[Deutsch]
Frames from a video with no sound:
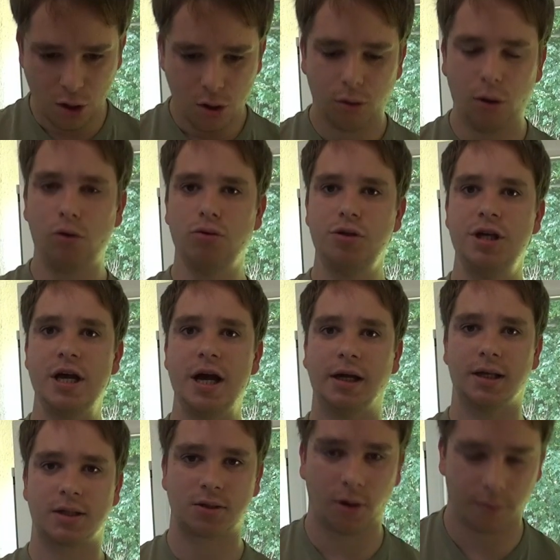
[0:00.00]
Oh yeah,
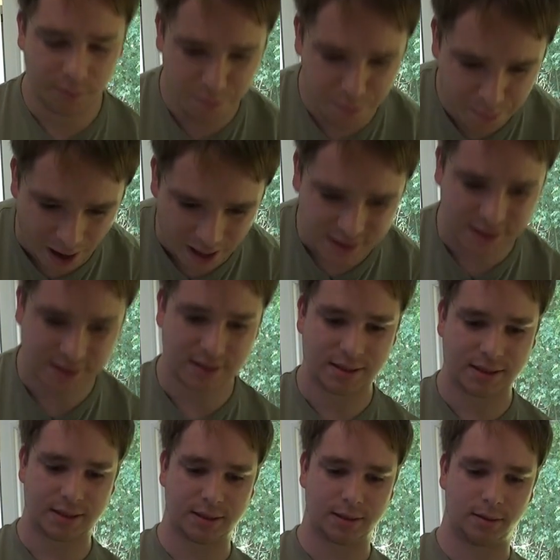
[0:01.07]
jetzt kommt
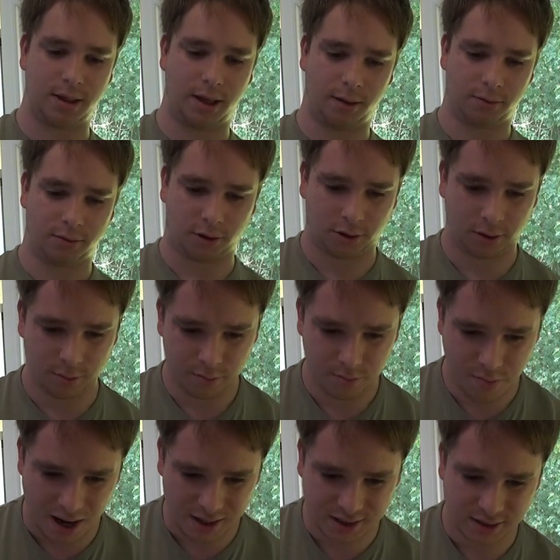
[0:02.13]
Bass. Nee, doch,
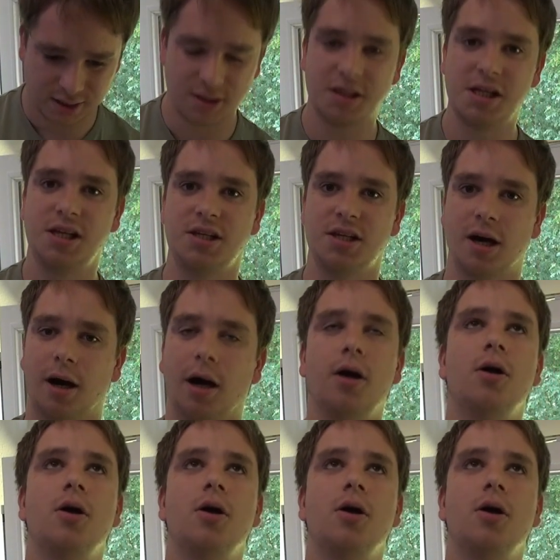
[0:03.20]
Bass Ninja.